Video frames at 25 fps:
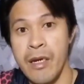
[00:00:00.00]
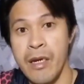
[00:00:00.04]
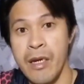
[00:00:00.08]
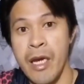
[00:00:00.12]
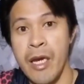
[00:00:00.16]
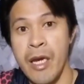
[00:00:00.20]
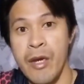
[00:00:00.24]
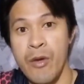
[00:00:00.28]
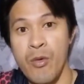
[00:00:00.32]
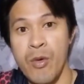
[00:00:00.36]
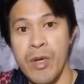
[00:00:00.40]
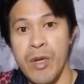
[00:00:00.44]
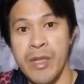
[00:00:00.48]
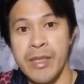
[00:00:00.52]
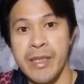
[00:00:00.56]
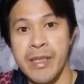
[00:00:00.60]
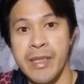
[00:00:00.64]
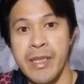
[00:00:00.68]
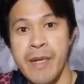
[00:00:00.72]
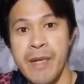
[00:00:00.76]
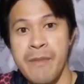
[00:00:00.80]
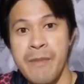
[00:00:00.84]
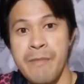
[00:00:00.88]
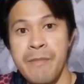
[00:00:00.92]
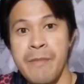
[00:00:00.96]
Hey, what's
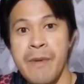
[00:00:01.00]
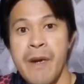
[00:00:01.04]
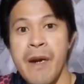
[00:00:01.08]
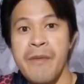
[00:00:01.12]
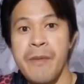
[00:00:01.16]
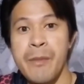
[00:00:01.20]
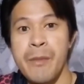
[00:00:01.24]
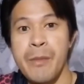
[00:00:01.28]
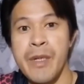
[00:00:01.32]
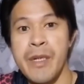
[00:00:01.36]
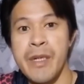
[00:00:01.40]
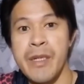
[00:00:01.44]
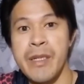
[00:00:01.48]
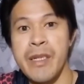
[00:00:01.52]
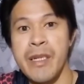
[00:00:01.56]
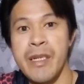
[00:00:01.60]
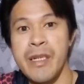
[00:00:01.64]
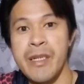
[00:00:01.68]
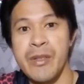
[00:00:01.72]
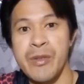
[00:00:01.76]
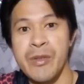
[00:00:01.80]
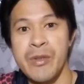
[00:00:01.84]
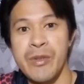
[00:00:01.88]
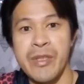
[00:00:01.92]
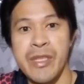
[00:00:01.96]
up? Happy birthday to